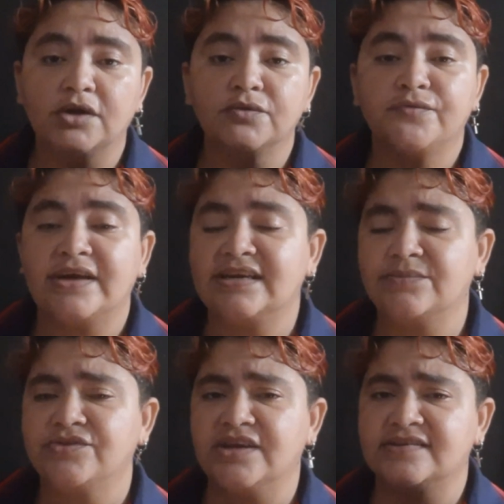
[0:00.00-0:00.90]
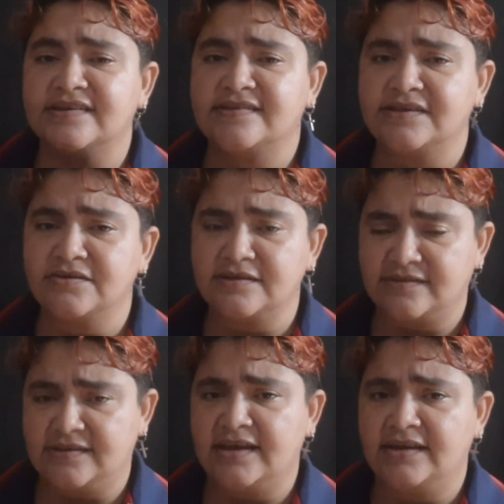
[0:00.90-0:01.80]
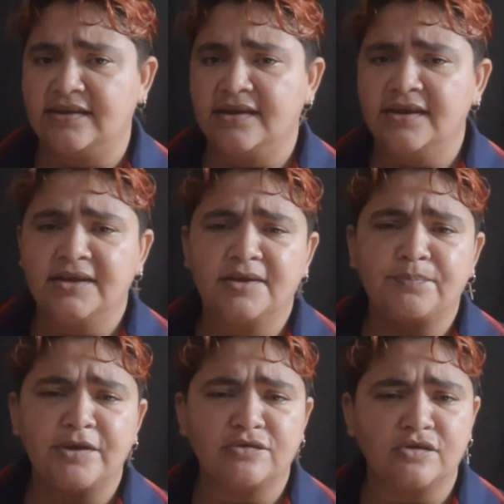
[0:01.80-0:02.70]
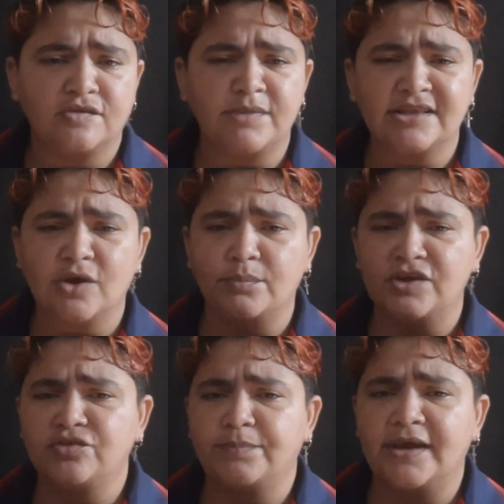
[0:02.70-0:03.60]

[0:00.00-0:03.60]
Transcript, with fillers: Quando falamos de assassinos em série e pessoas mentalmente